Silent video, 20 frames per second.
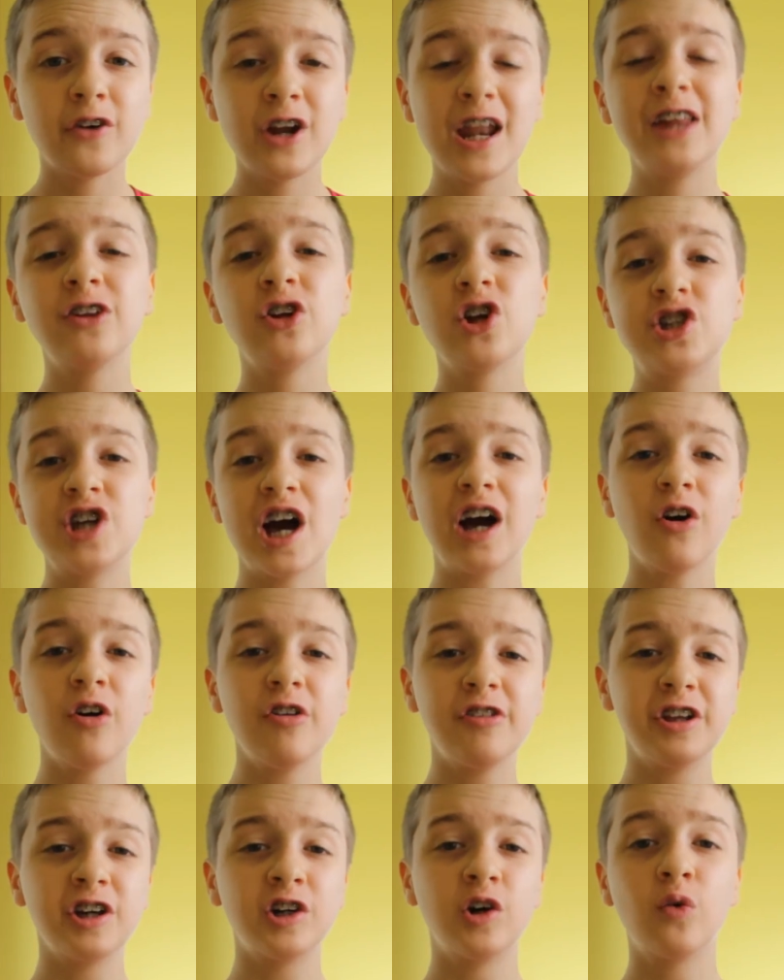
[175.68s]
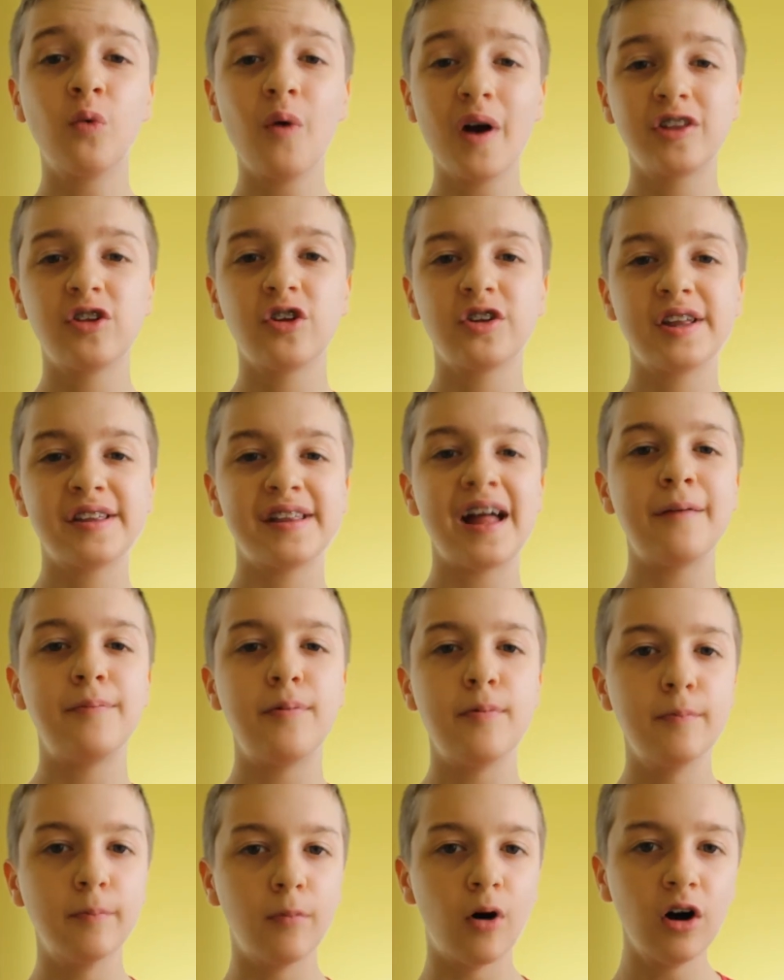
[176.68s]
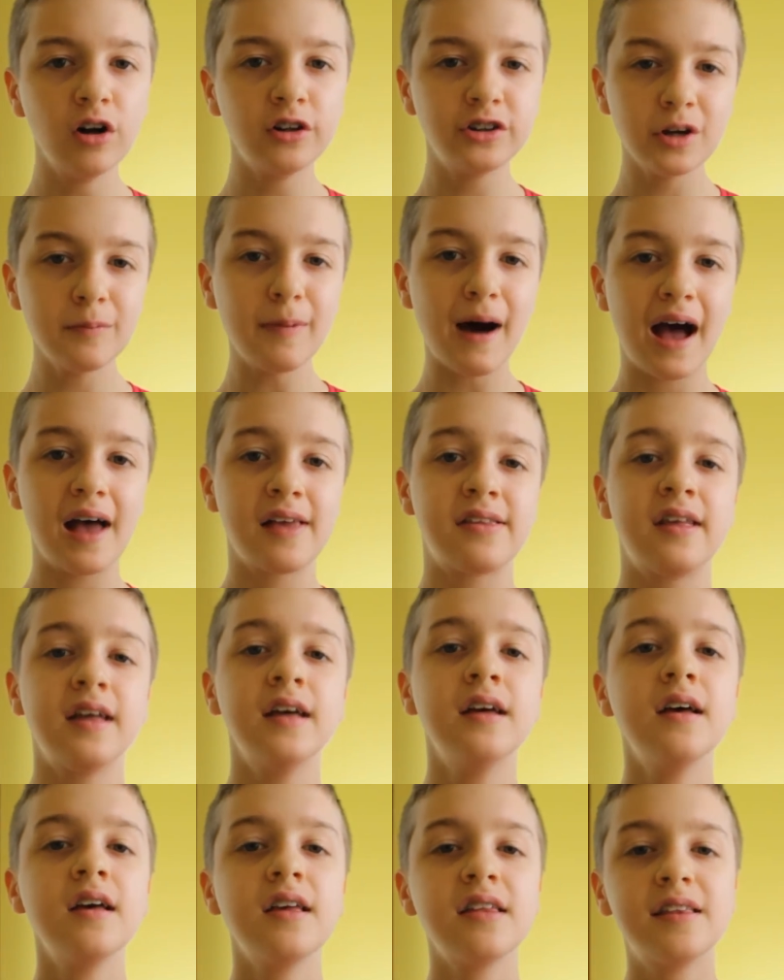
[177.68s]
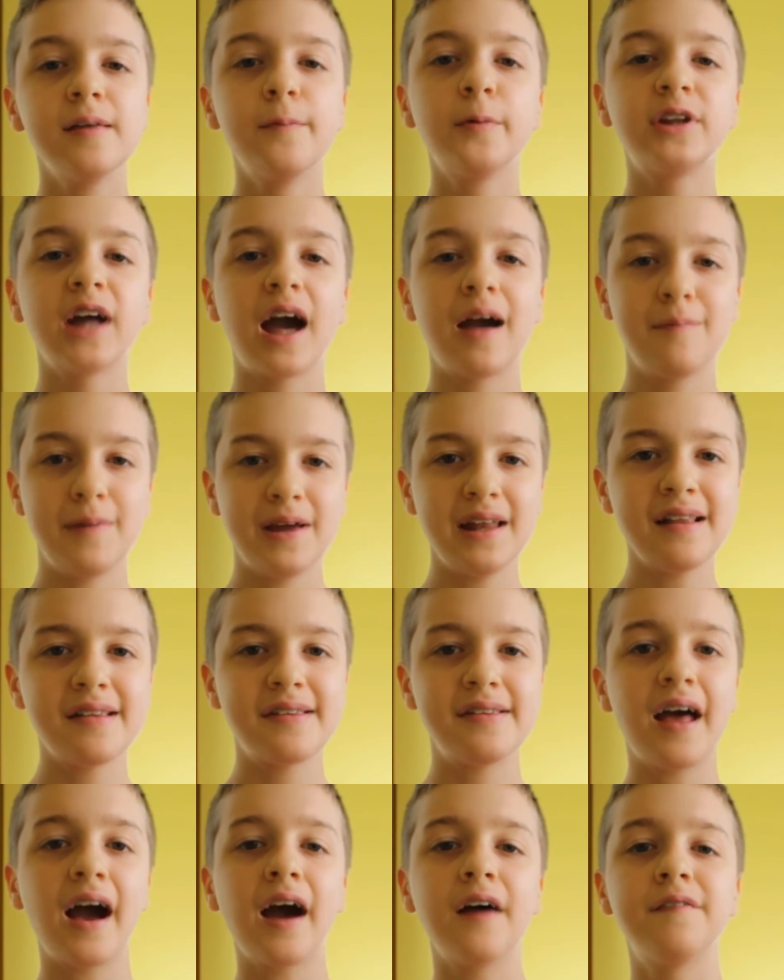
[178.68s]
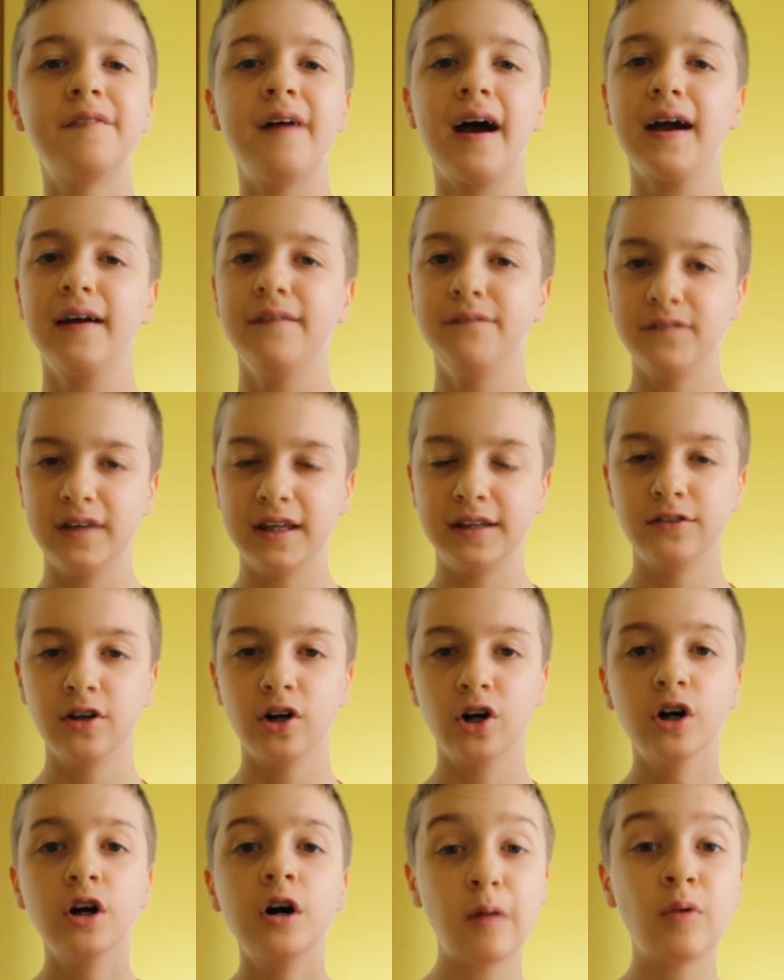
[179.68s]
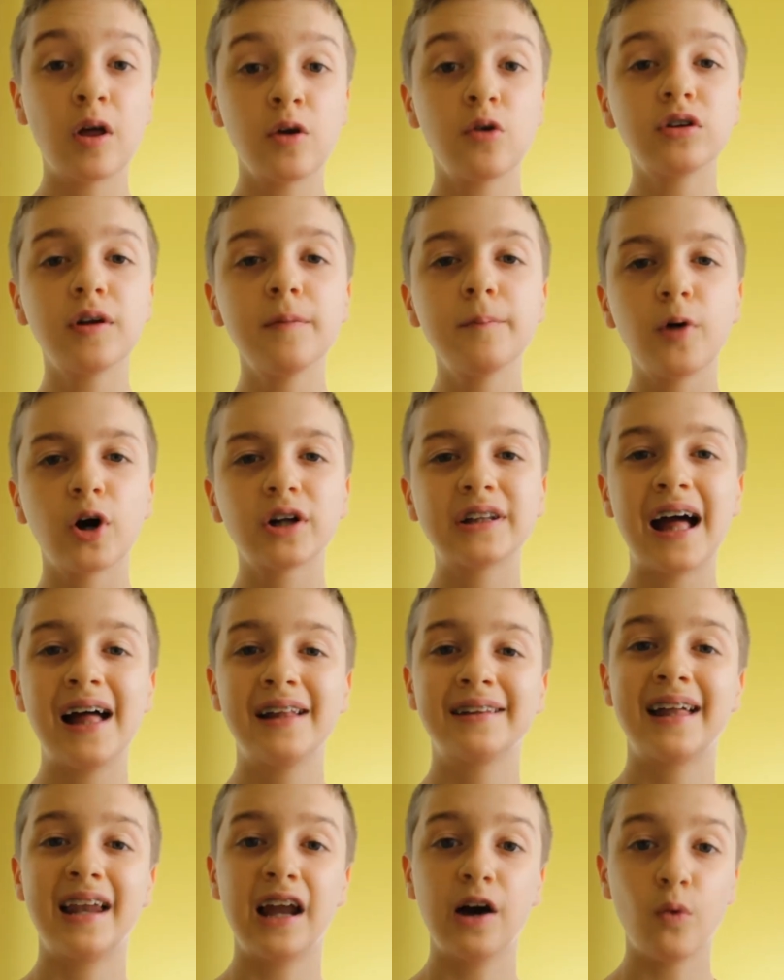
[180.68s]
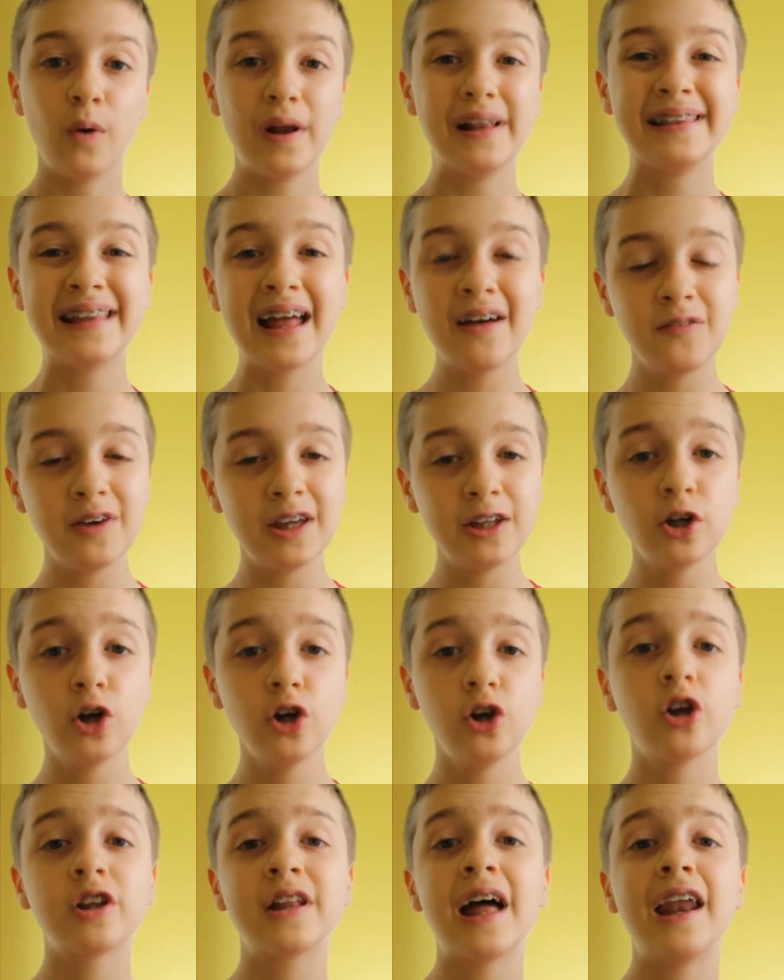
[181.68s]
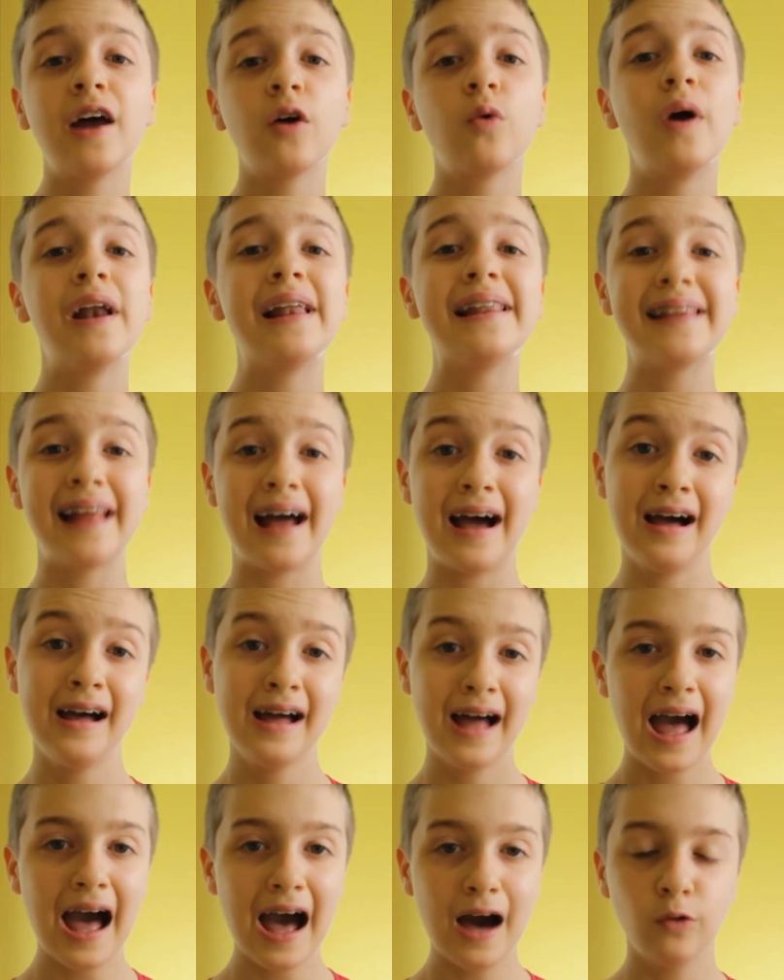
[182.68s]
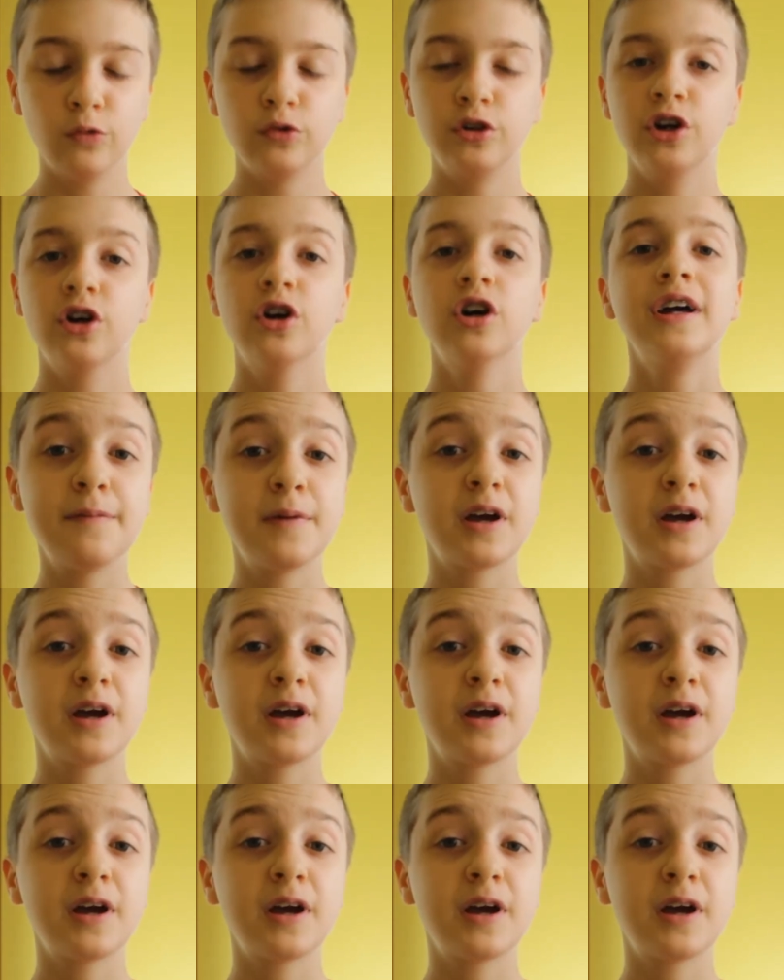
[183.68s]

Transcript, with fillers: volendo già così con questo setup molto base si potrebbe iniziare a fare video. ma un aiuto importante alla qualità video, lo dà la qualità audio. I